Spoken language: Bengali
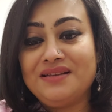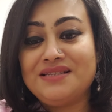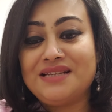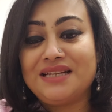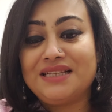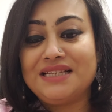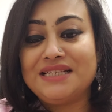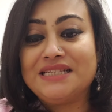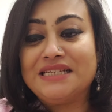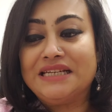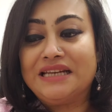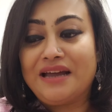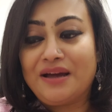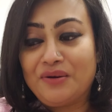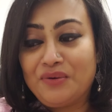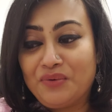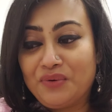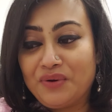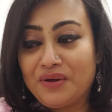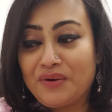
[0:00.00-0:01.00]
যাতে সে
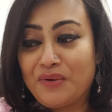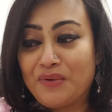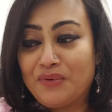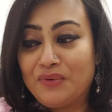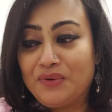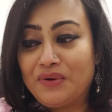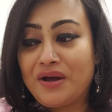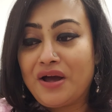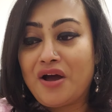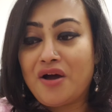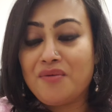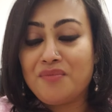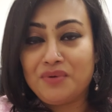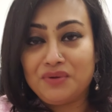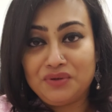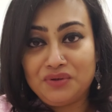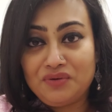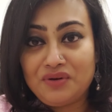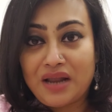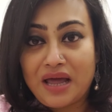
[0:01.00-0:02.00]
রাগ করে কখনো খাওয়া
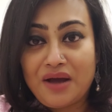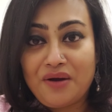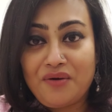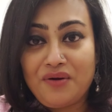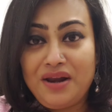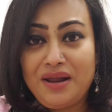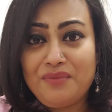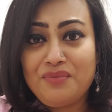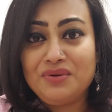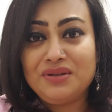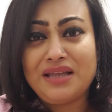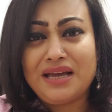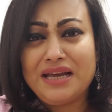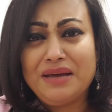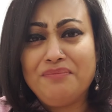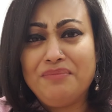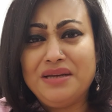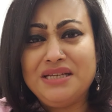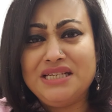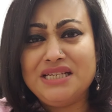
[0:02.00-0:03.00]
বন্ধ না করে এবং
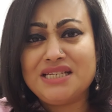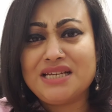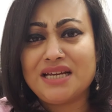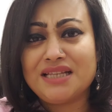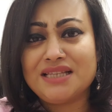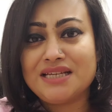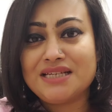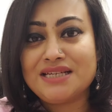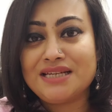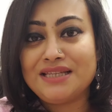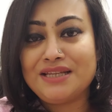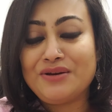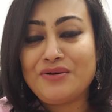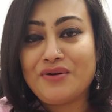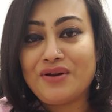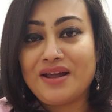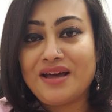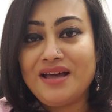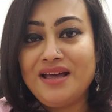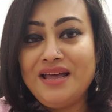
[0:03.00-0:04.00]
তাকে বেশি সাদাসাদি
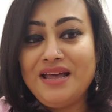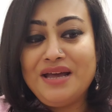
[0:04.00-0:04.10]
করা